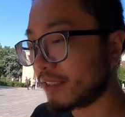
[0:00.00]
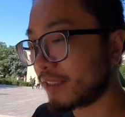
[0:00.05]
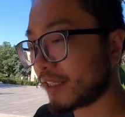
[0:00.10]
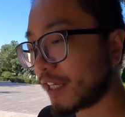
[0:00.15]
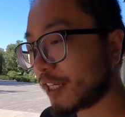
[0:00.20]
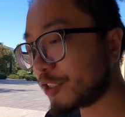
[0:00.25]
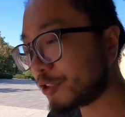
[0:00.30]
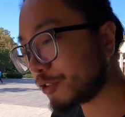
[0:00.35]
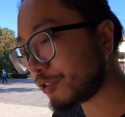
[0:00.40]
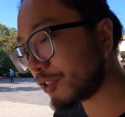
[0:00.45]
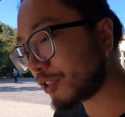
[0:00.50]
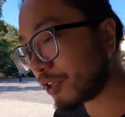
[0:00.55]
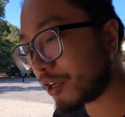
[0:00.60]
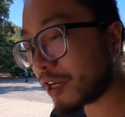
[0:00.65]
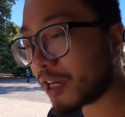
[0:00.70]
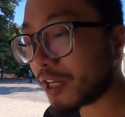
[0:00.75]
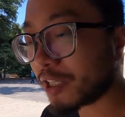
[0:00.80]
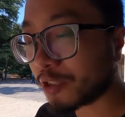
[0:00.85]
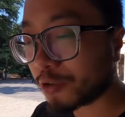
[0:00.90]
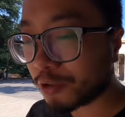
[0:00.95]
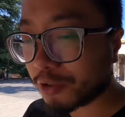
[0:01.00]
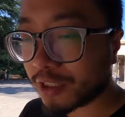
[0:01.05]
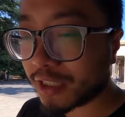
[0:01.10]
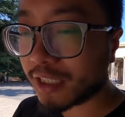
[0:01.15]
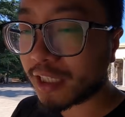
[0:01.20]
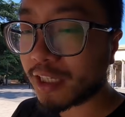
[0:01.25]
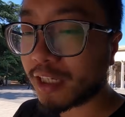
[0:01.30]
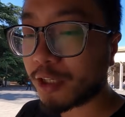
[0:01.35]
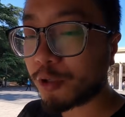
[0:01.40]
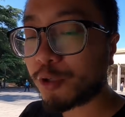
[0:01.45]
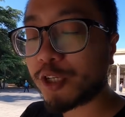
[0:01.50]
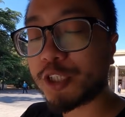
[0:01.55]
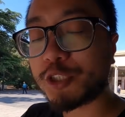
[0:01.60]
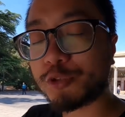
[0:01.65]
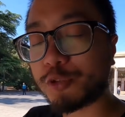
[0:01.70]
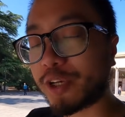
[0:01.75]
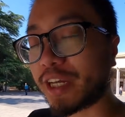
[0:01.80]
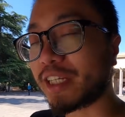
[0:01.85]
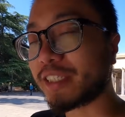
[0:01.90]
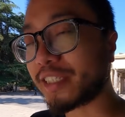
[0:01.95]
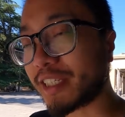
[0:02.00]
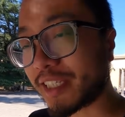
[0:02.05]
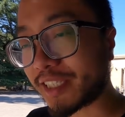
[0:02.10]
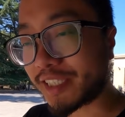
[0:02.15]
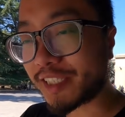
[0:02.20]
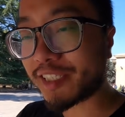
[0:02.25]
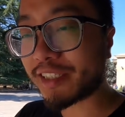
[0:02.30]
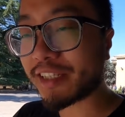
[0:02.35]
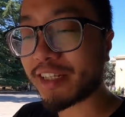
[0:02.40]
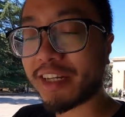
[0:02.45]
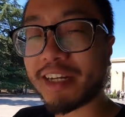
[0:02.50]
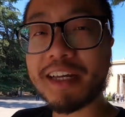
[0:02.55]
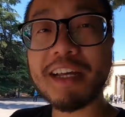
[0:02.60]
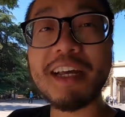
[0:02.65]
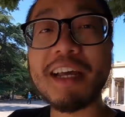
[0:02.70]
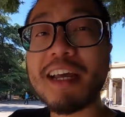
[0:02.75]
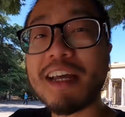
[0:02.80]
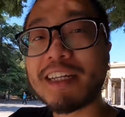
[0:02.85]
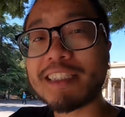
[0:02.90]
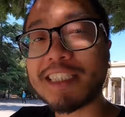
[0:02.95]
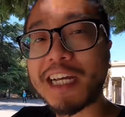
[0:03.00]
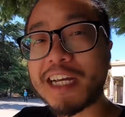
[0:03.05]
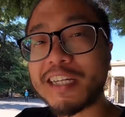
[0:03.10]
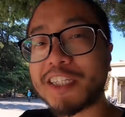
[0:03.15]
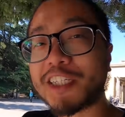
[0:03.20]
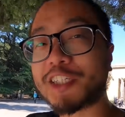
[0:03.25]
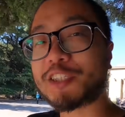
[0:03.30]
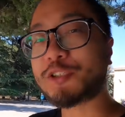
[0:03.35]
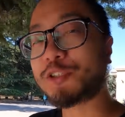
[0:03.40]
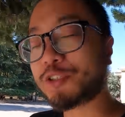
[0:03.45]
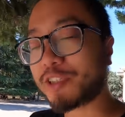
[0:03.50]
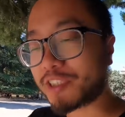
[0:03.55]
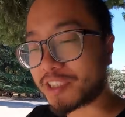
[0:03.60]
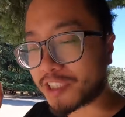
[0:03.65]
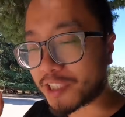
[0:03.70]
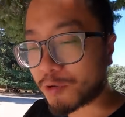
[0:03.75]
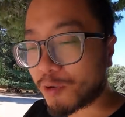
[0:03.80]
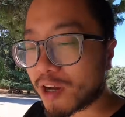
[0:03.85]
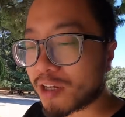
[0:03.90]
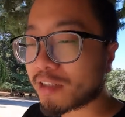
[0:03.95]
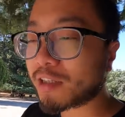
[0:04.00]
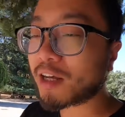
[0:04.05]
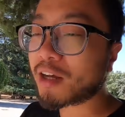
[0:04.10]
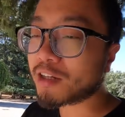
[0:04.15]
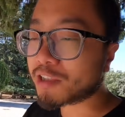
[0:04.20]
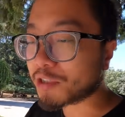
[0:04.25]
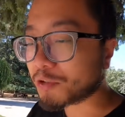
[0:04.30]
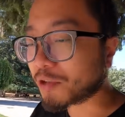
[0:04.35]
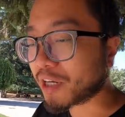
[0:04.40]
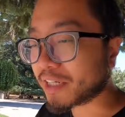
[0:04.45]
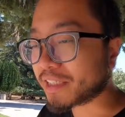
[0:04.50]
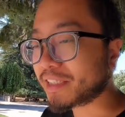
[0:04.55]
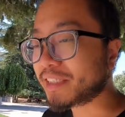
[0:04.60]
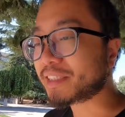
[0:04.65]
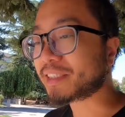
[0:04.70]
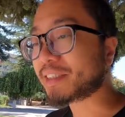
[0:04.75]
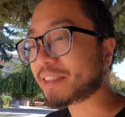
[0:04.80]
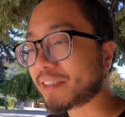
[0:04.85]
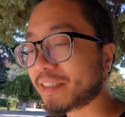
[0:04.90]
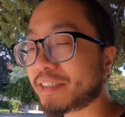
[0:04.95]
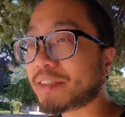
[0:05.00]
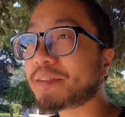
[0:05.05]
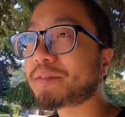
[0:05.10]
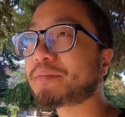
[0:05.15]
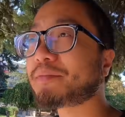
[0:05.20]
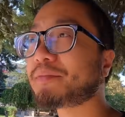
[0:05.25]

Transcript: 也许有很多人会选择性的让你去遗忘掉这段历史，